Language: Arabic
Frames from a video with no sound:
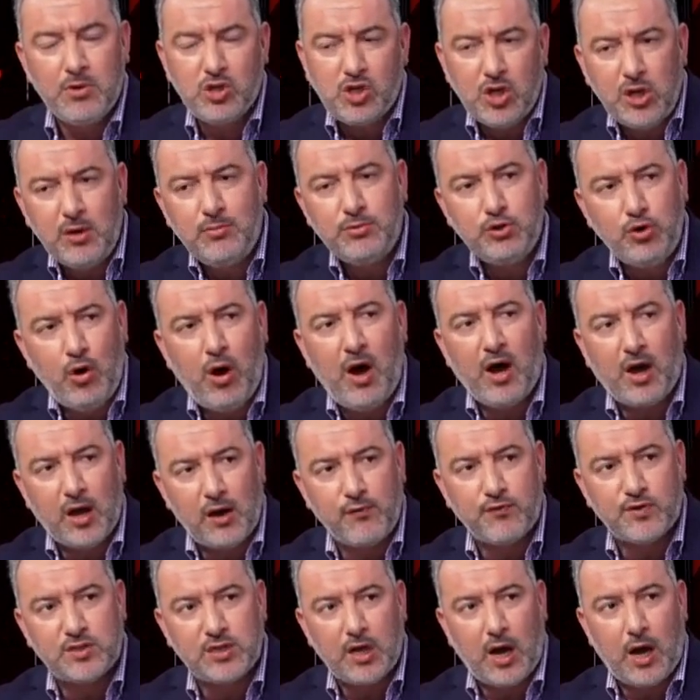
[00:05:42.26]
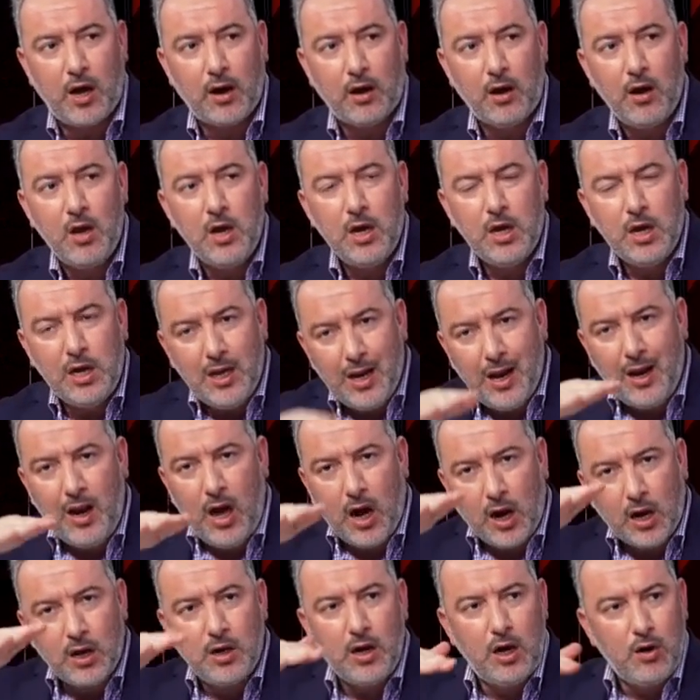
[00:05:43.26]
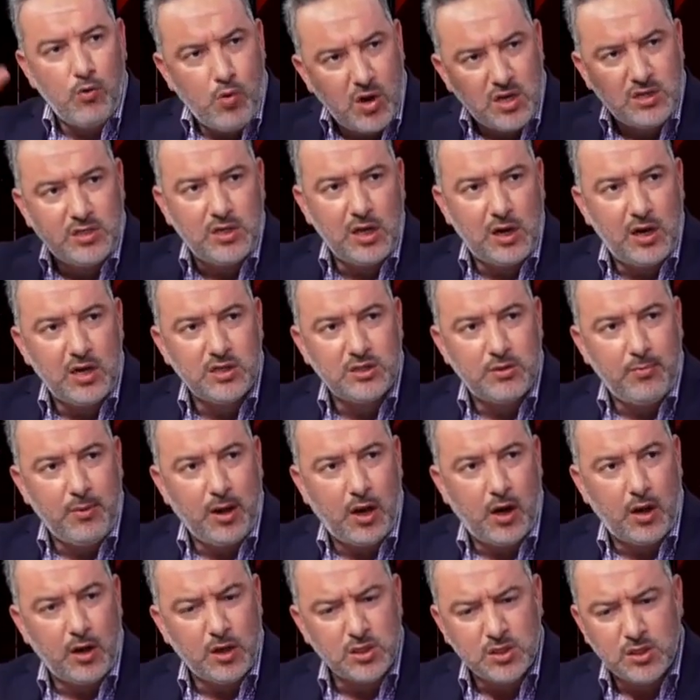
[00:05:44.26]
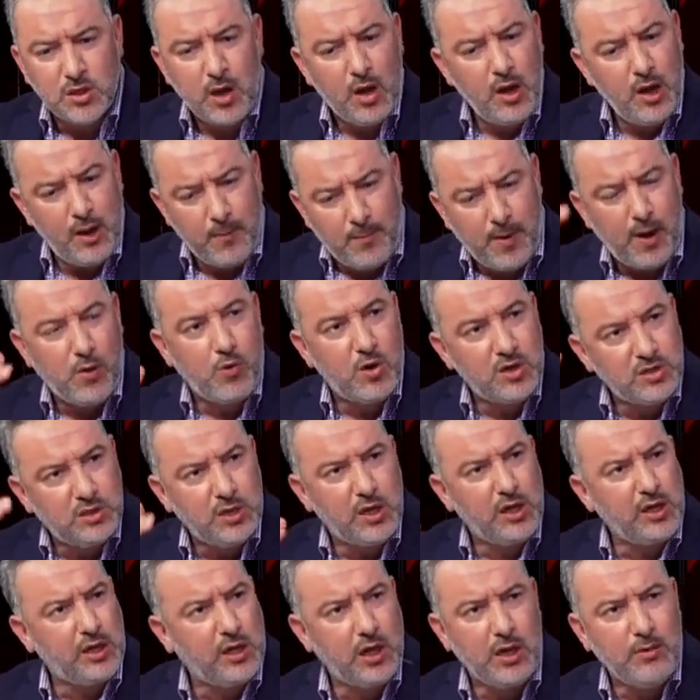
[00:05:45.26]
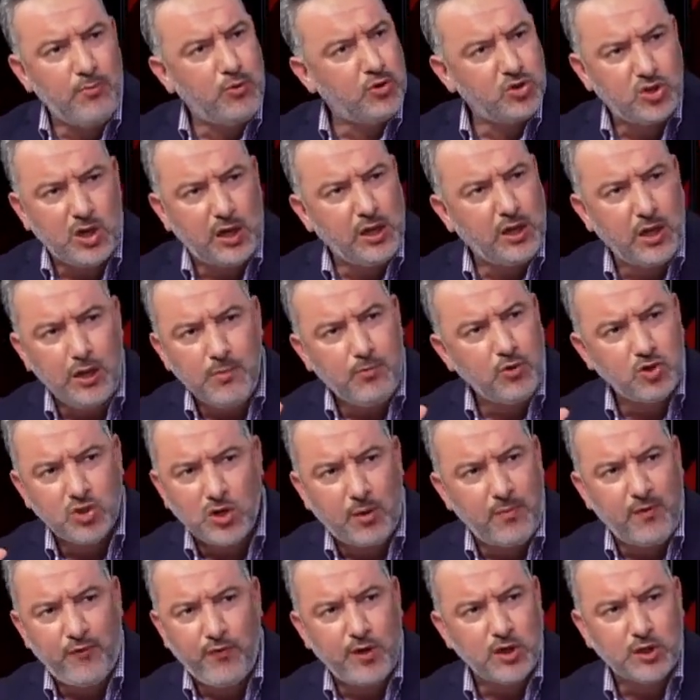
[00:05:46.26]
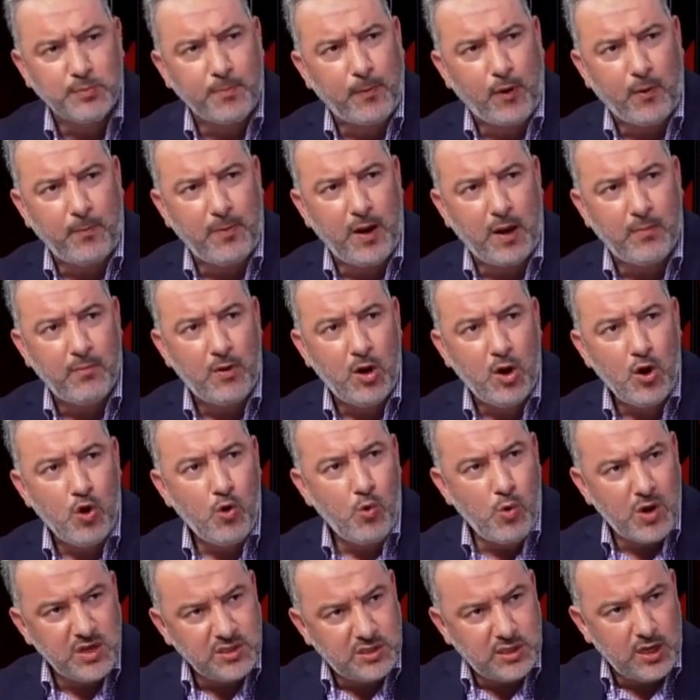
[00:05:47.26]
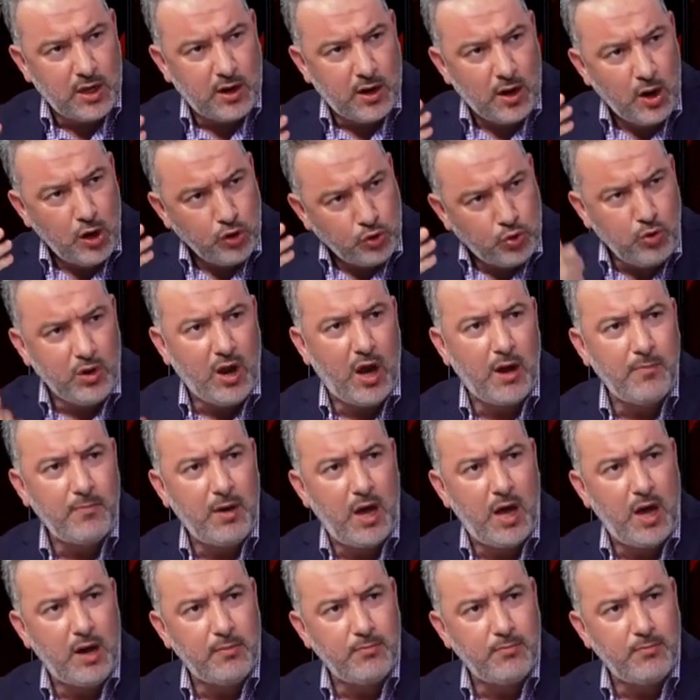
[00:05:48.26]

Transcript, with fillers: نمسحوها غير في الصغار الا لحقنا الوزير لازم يخلص اذا وزير يتلي موجه يتلي موجه ما فيهاش بروبليم وزير تنهى مهامه